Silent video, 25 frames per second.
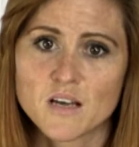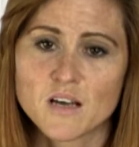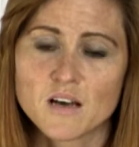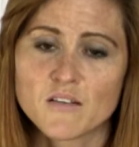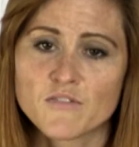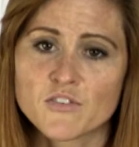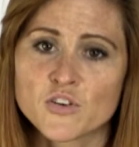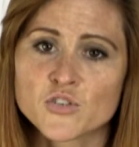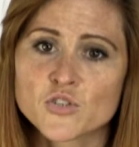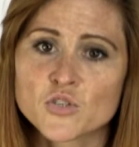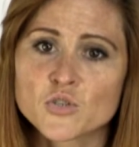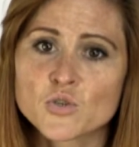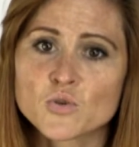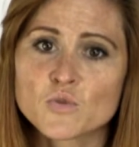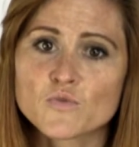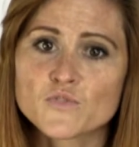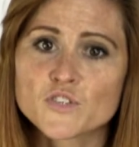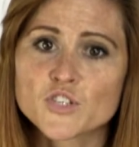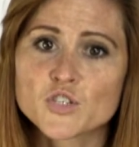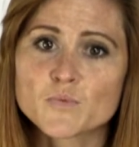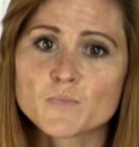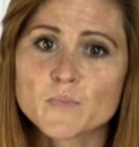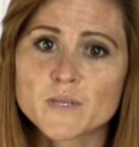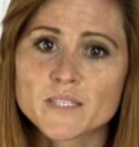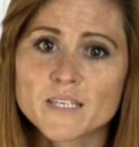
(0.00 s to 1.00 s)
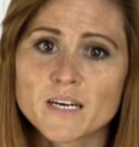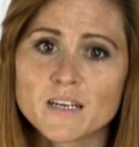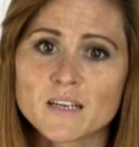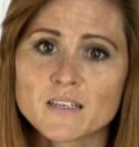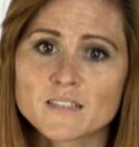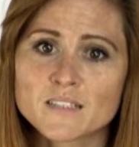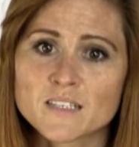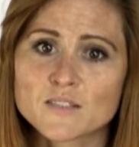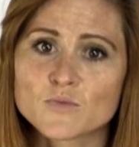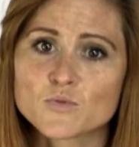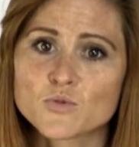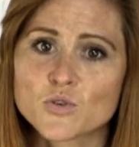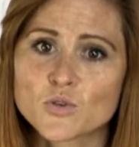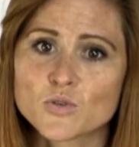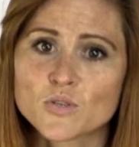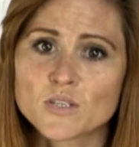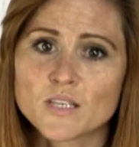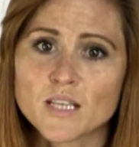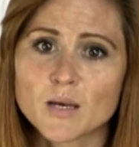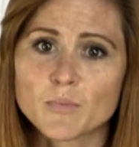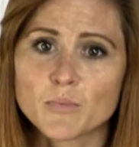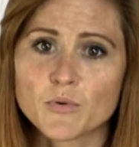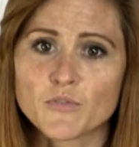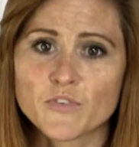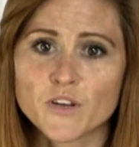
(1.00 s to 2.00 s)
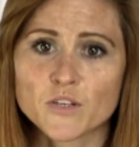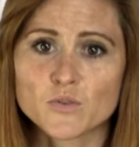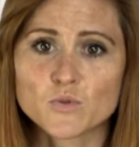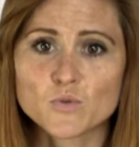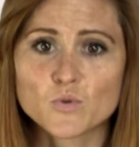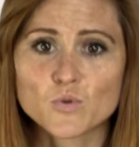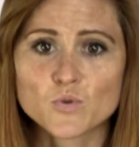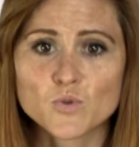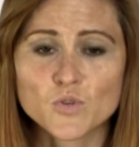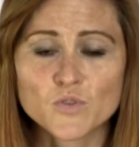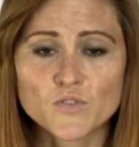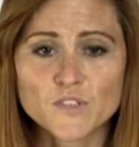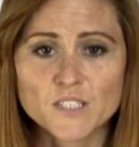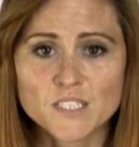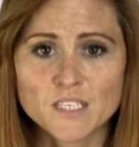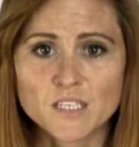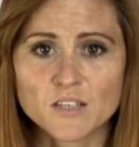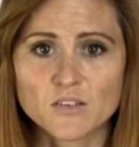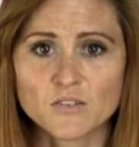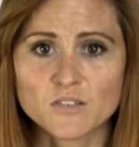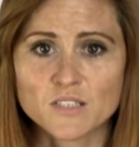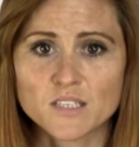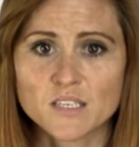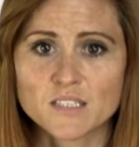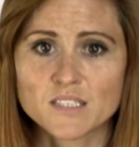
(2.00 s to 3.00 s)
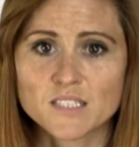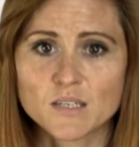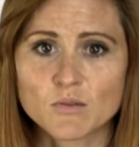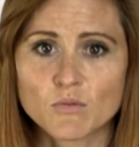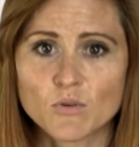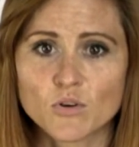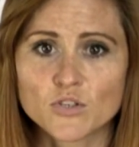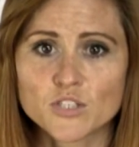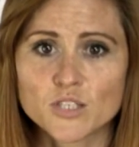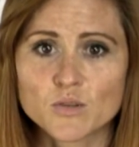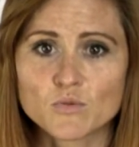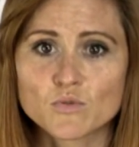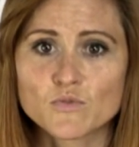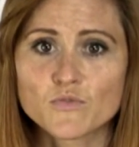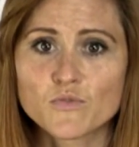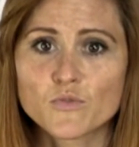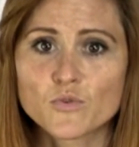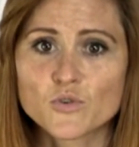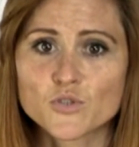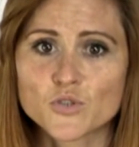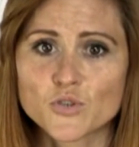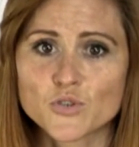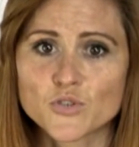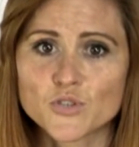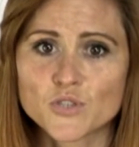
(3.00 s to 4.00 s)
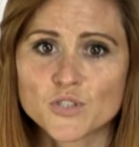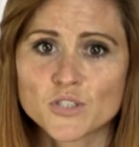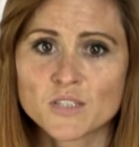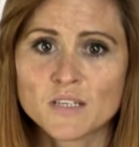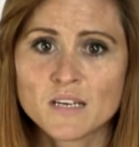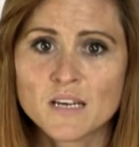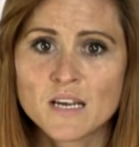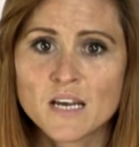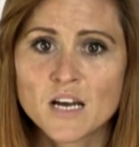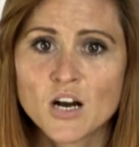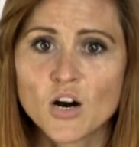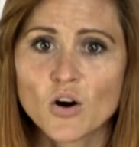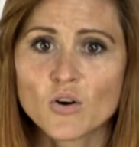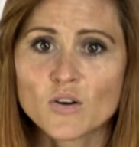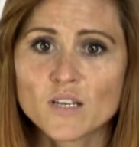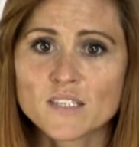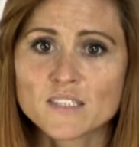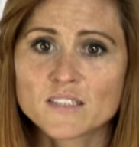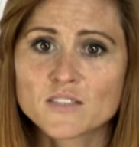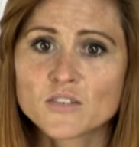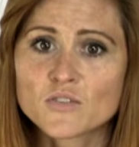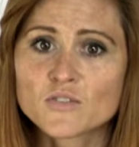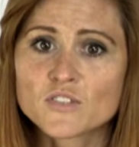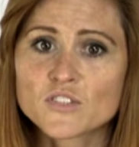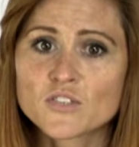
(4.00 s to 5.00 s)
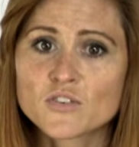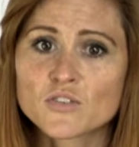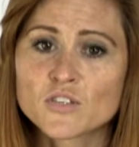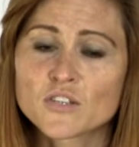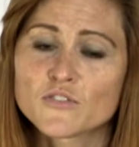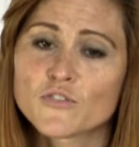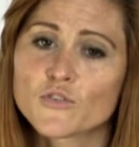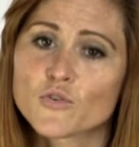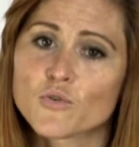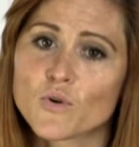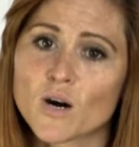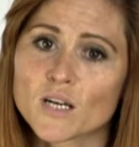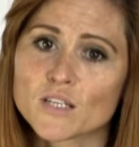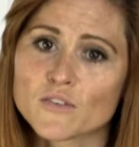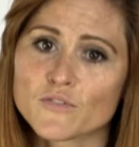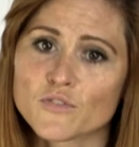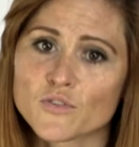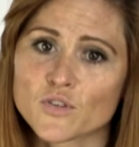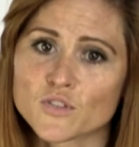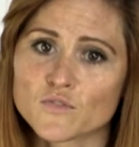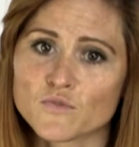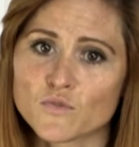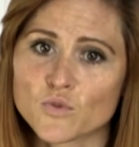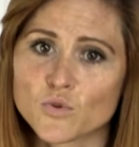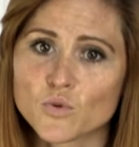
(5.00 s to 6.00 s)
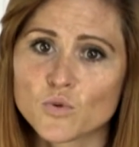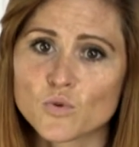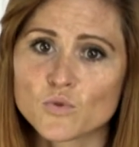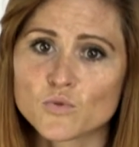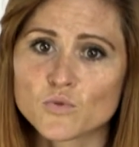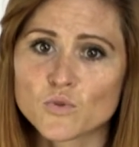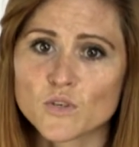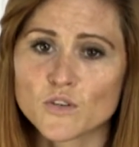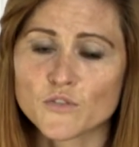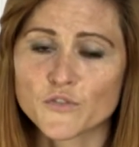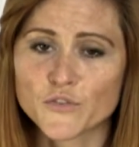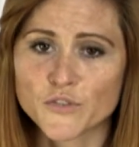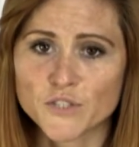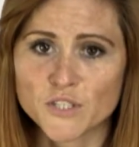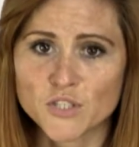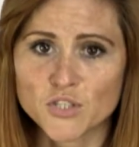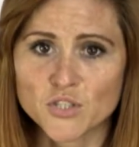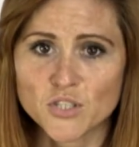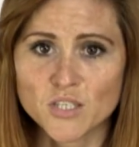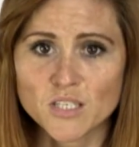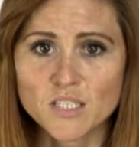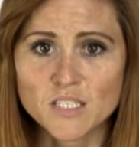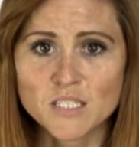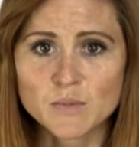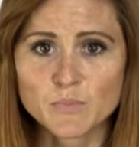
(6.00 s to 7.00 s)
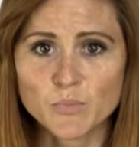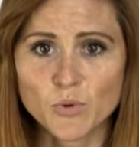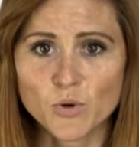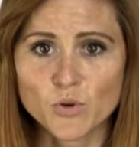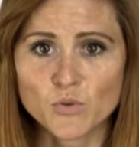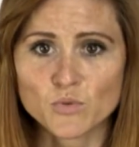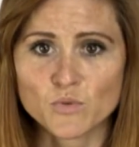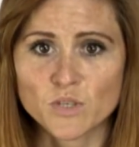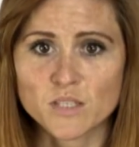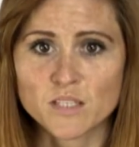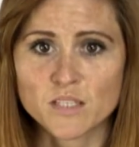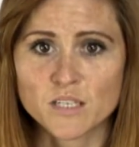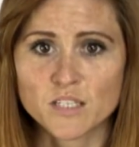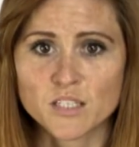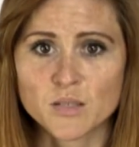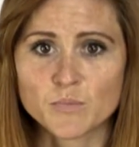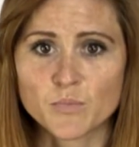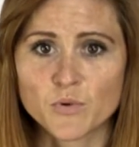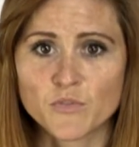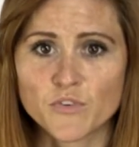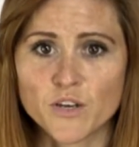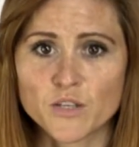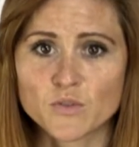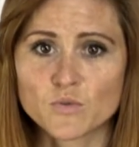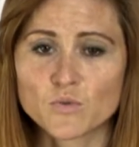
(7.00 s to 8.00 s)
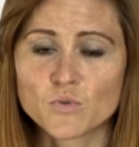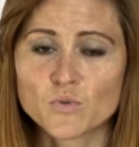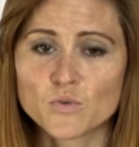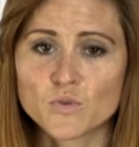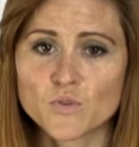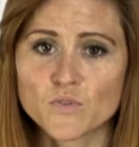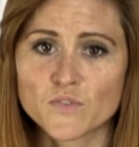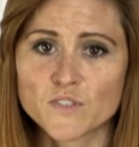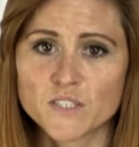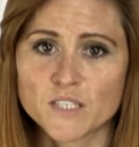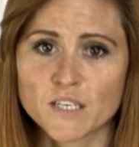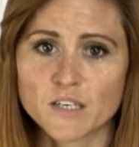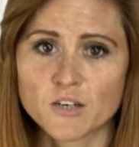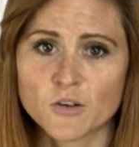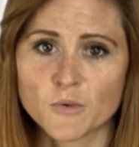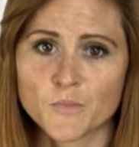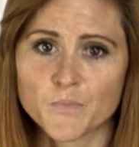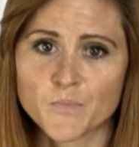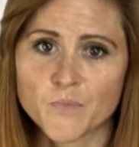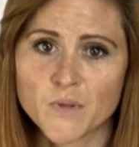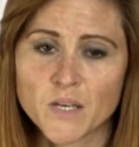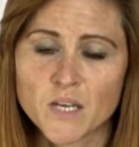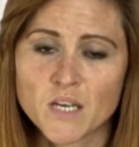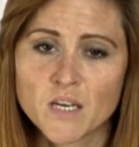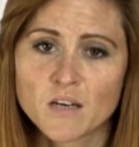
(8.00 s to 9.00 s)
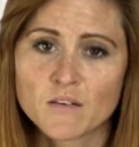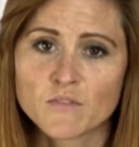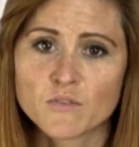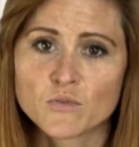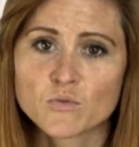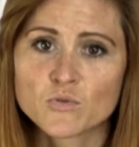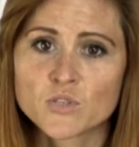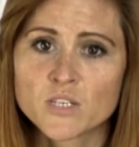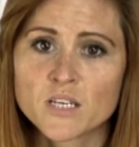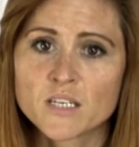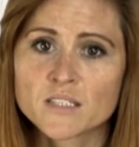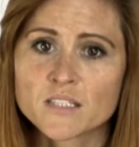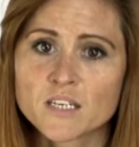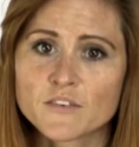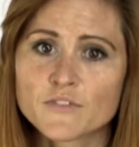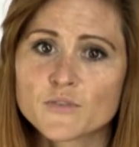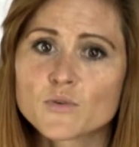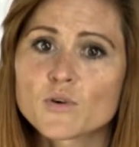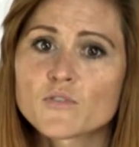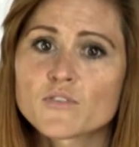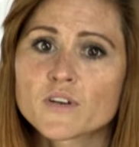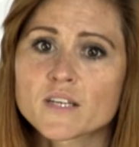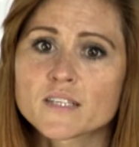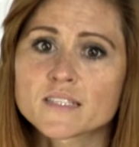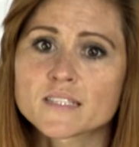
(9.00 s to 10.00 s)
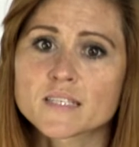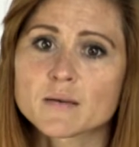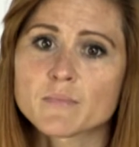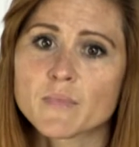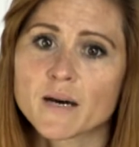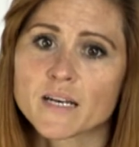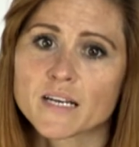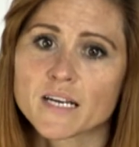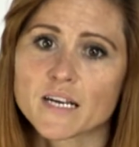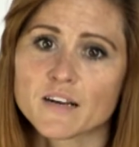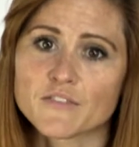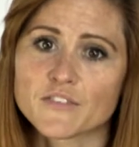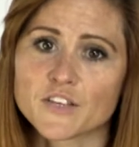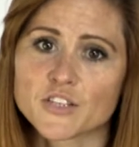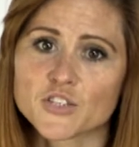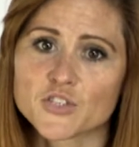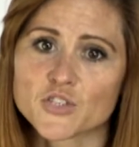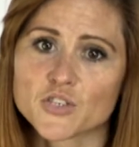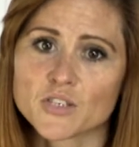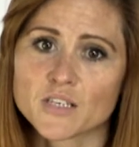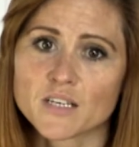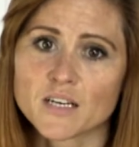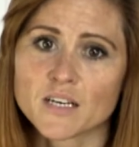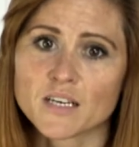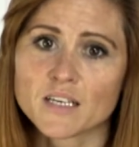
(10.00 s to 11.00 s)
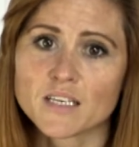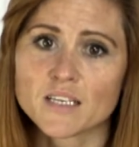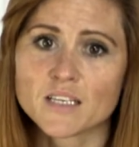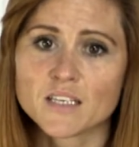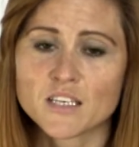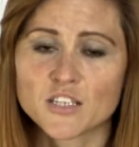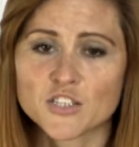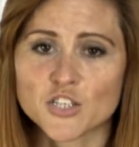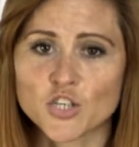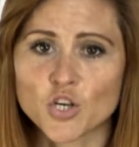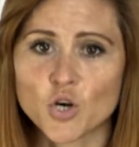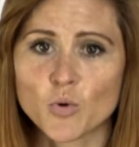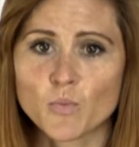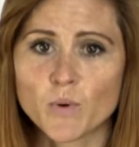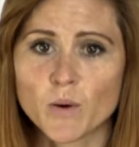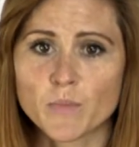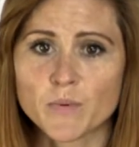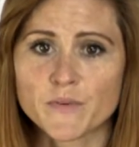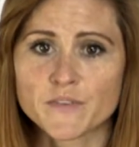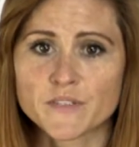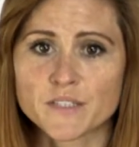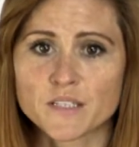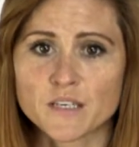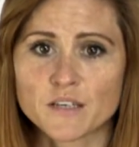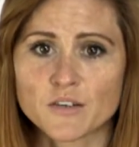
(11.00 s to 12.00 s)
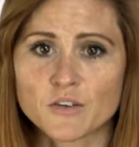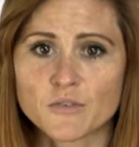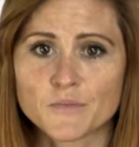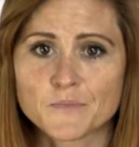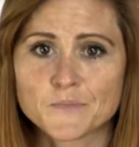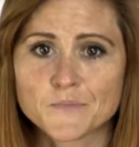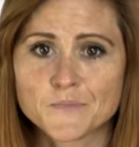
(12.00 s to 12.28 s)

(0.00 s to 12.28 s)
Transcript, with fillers: Wręczono również medale zasłużone dla powiatu kutnowskiego za całokształt twórczości oraz nieoceniony wkład w rozwój kultury fizycznej i sportu na terenie powiatu kutnowskiego. Wyróżnienia trafiły w ręce Marka Wietrzyka i Jerzego Papieskiego.